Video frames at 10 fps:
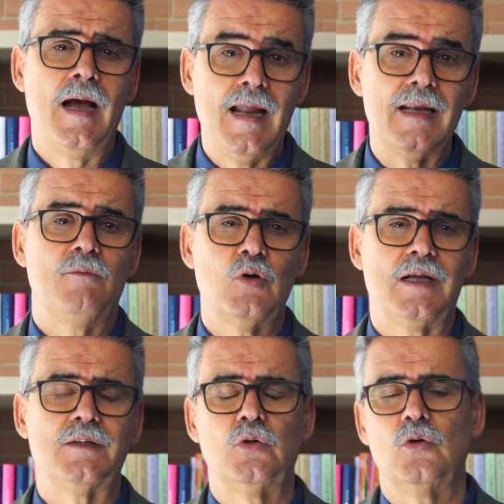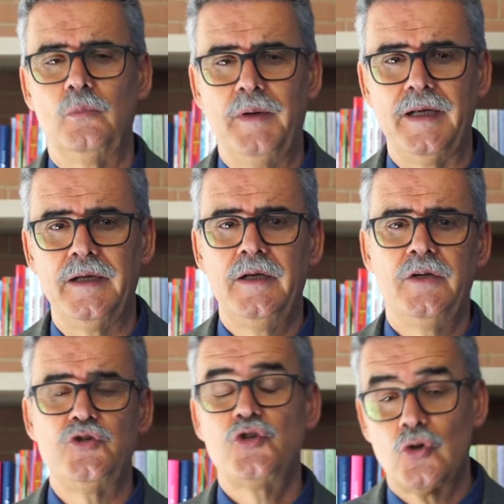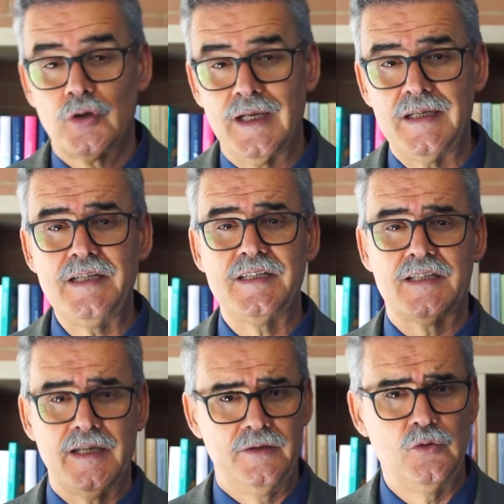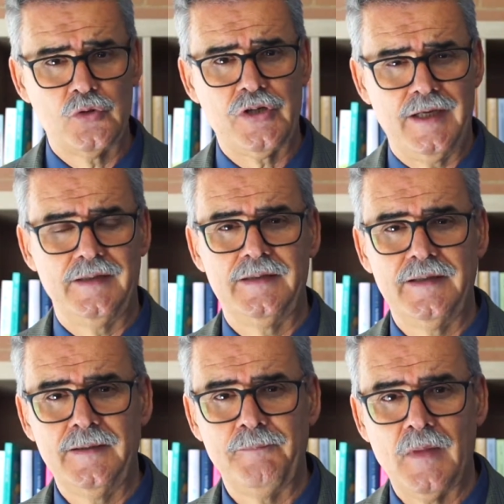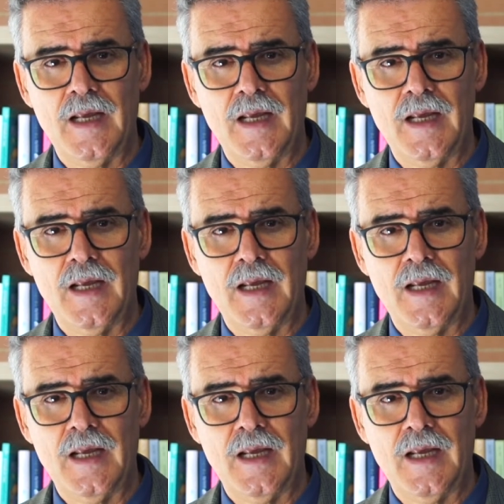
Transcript: ha lavorato come giornalista e docente